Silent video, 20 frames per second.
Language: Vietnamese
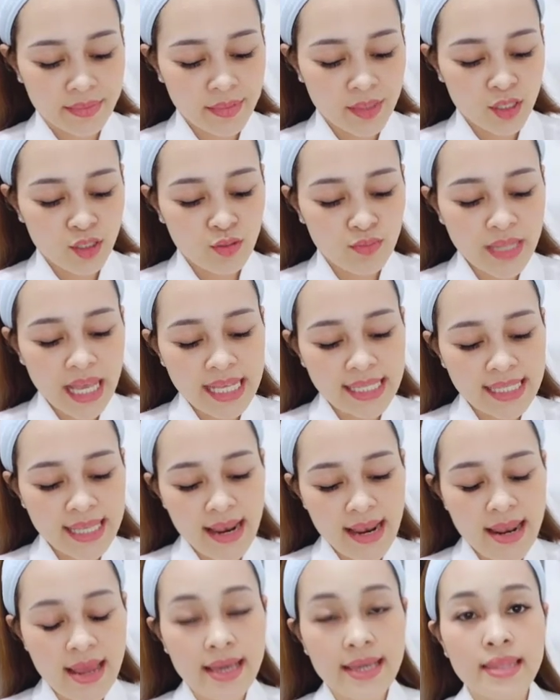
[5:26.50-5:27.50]
chúng ta sẽ
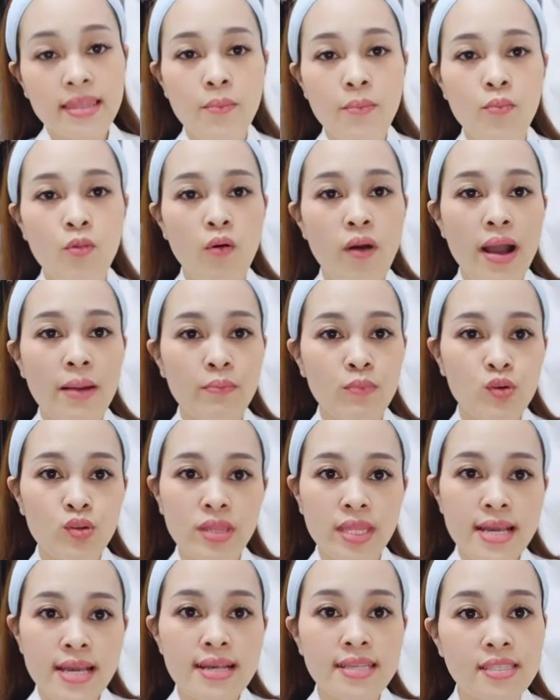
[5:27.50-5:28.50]
lấy tầm khoảng một
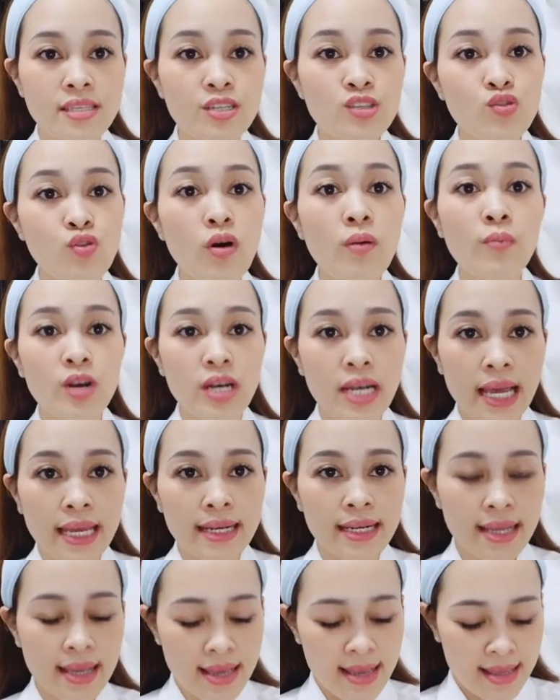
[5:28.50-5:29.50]
thìa sữa chua một lần